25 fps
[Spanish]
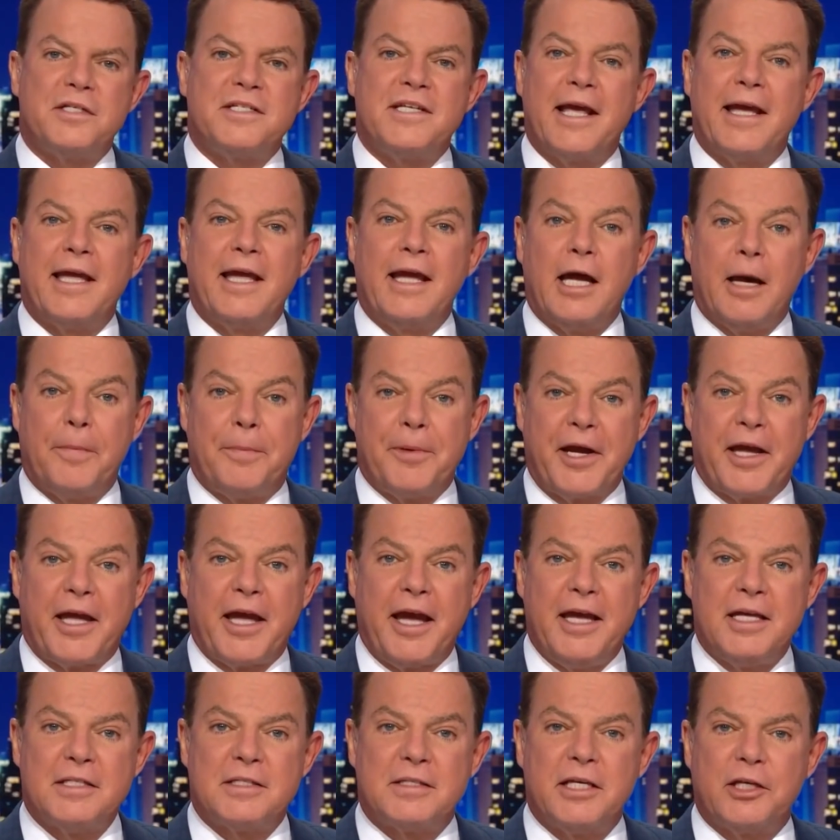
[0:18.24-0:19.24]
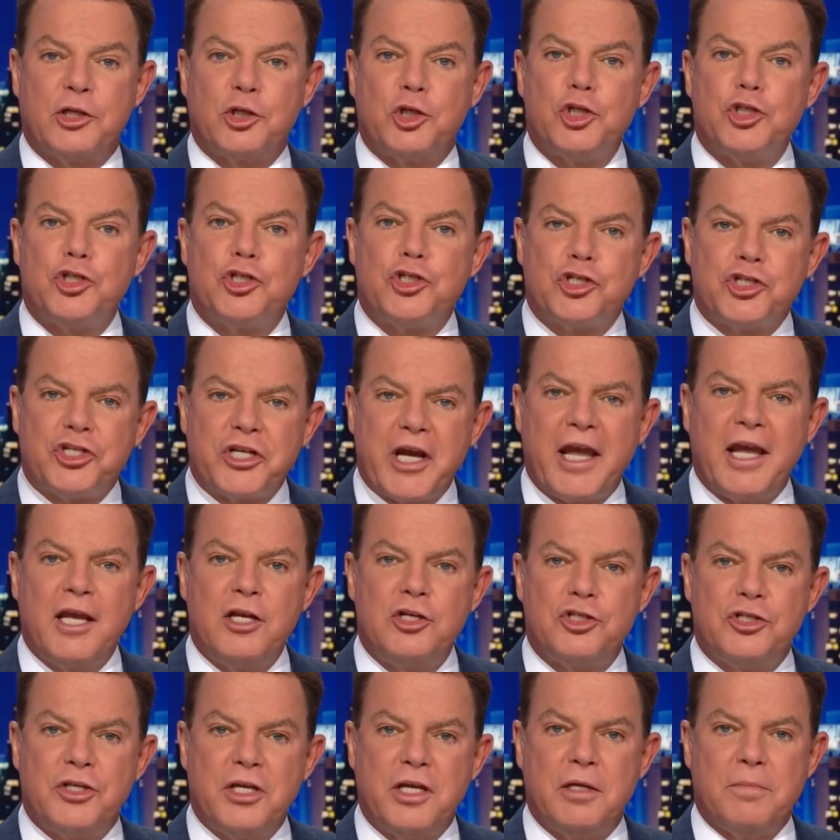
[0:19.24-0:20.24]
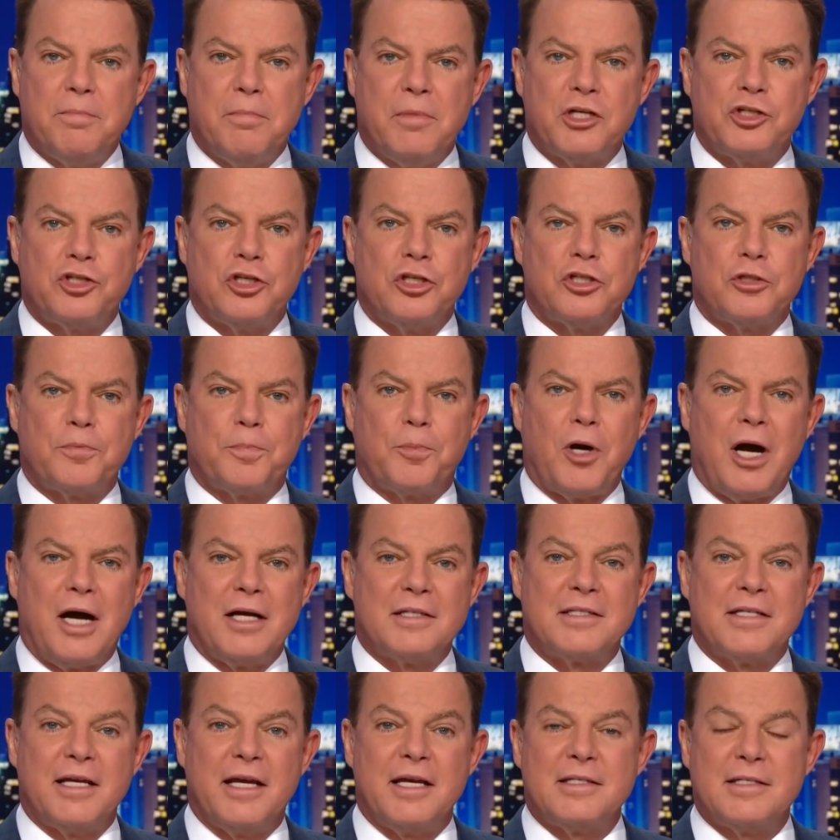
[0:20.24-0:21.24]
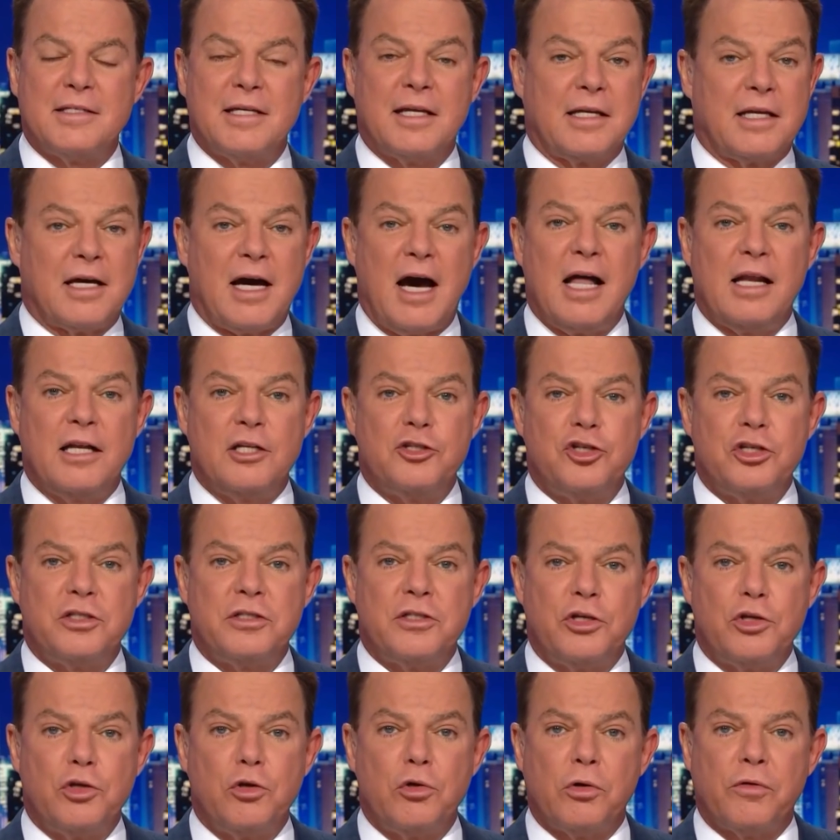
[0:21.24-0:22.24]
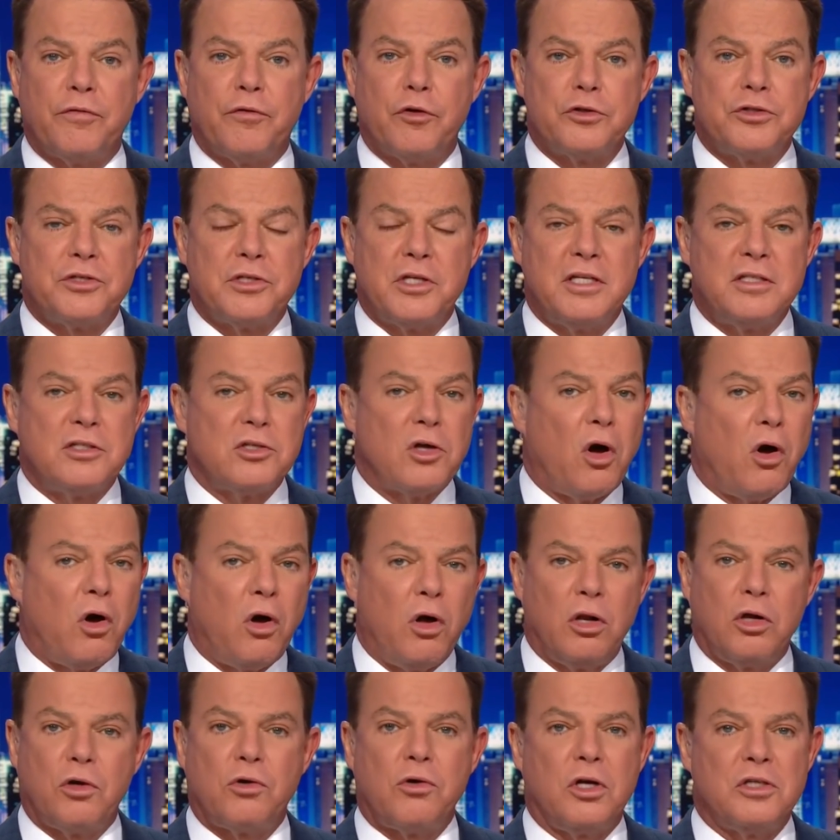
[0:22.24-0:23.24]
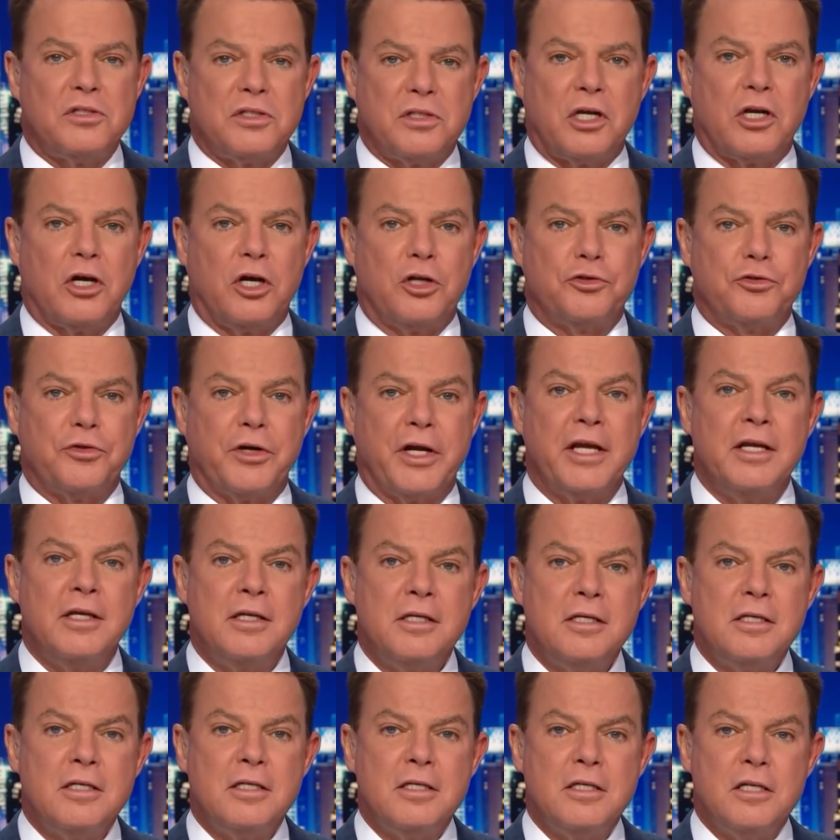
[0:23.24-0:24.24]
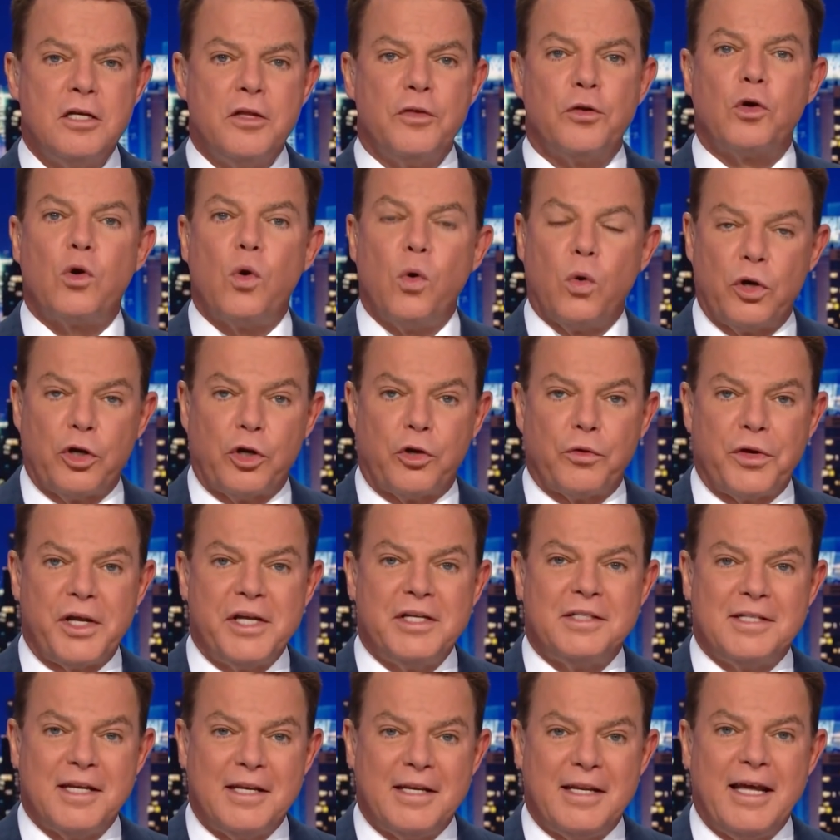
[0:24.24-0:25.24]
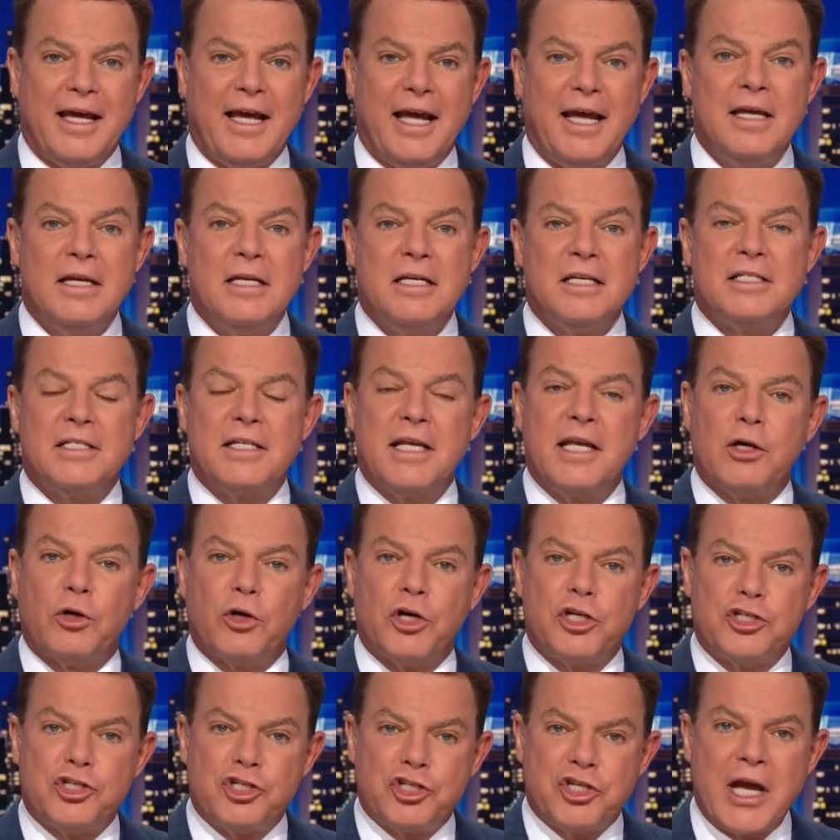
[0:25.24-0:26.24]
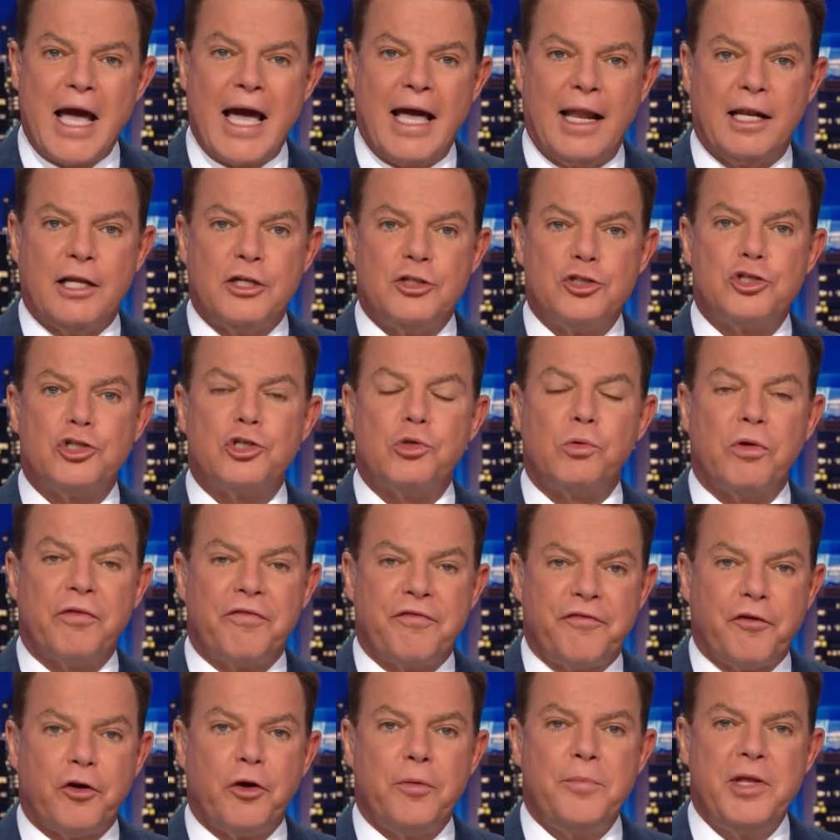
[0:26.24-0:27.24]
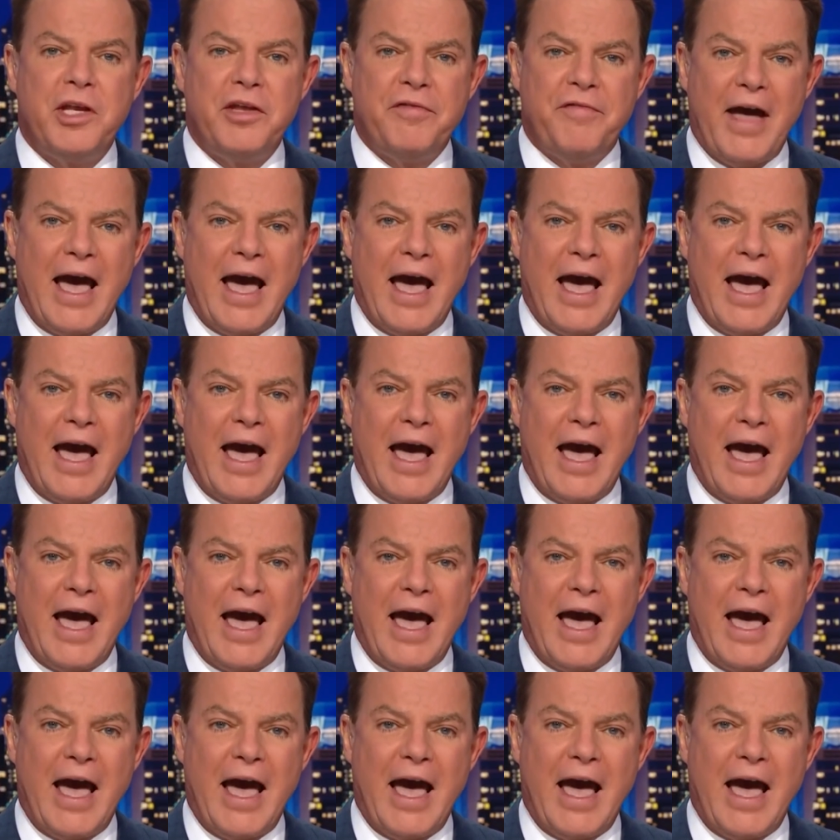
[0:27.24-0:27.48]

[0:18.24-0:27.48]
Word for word: taking up a case that could change the admissions process at colleges and universities all across the country. The court agreed today to hear a challenge to affirmative